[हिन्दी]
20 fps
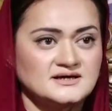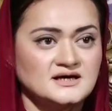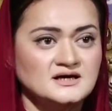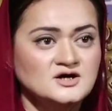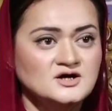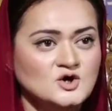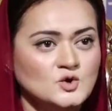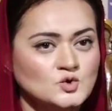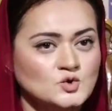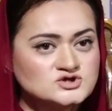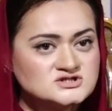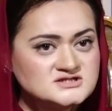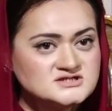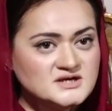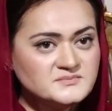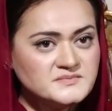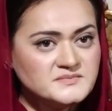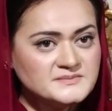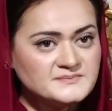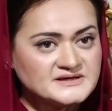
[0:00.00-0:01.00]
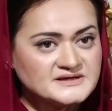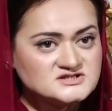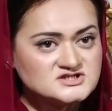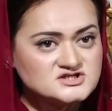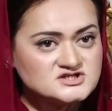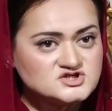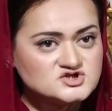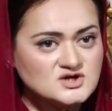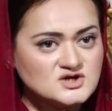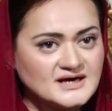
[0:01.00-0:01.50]
गया उस दिन भी
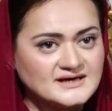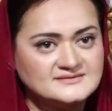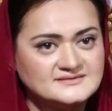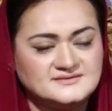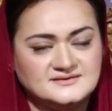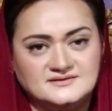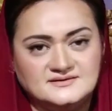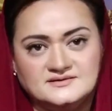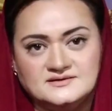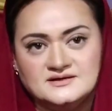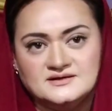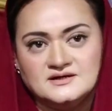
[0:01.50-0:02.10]
25 जुलाई थी